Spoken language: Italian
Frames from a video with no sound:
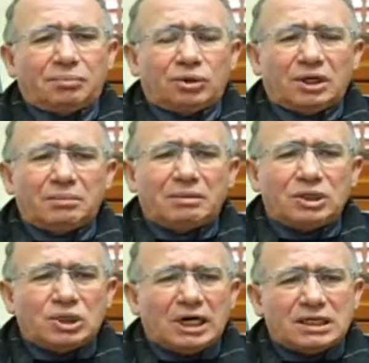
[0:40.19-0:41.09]
poter
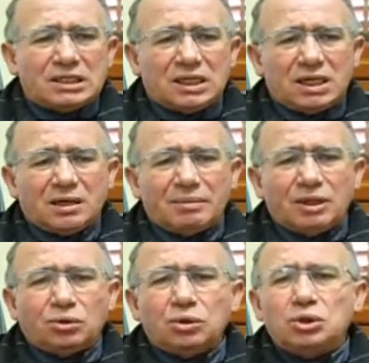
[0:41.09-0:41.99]
mangiare
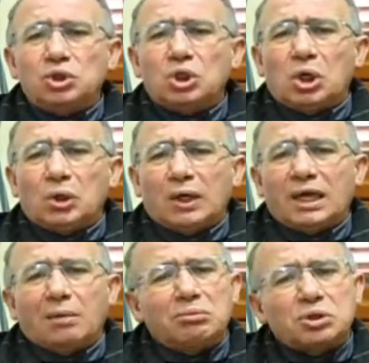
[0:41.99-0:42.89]
serenamente ogni giorno e
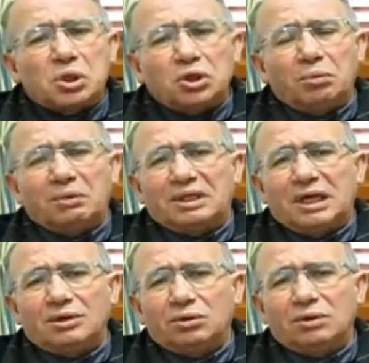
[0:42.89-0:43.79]
che ha bisogno
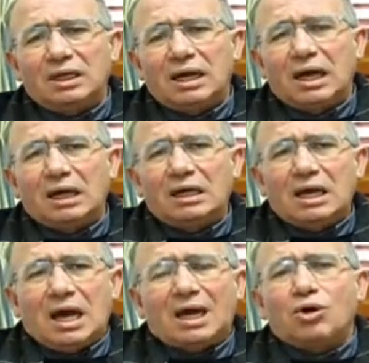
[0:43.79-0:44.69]
pertanto
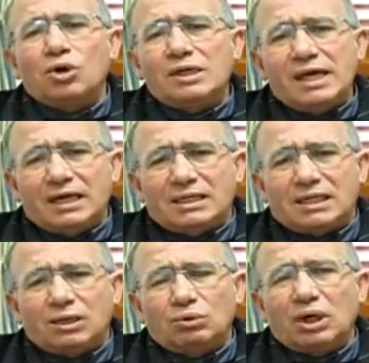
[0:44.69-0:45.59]

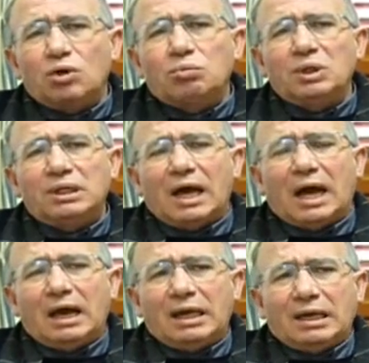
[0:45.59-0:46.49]
dell'accoglienza di una
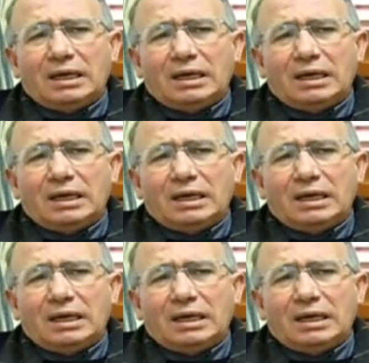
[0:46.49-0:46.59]
comunità